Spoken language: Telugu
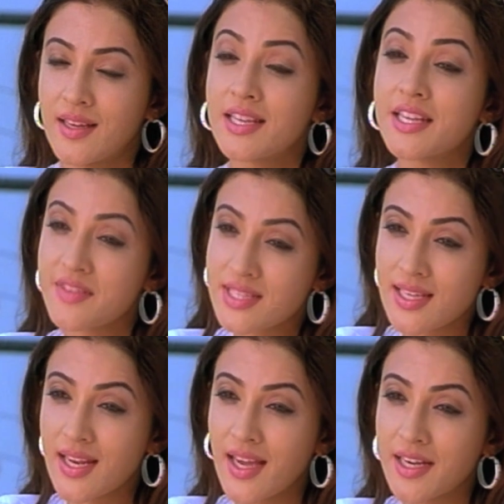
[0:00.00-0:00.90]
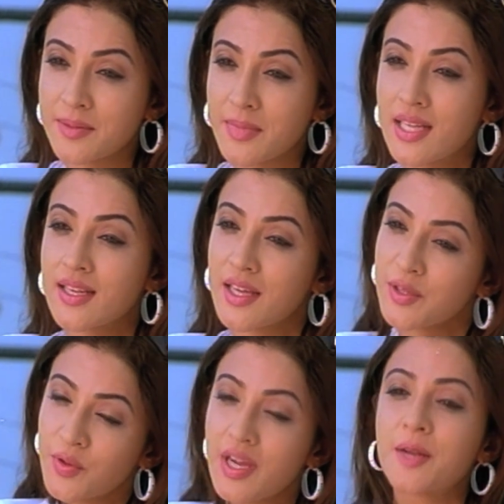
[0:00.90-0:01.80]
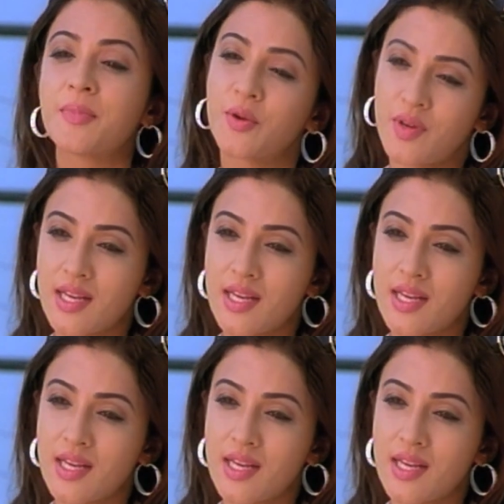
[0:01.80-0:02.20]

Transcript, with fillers: మీరు చెప్పినవన్నీ వింటుంటే నాకు ఇంట్రెస్ట్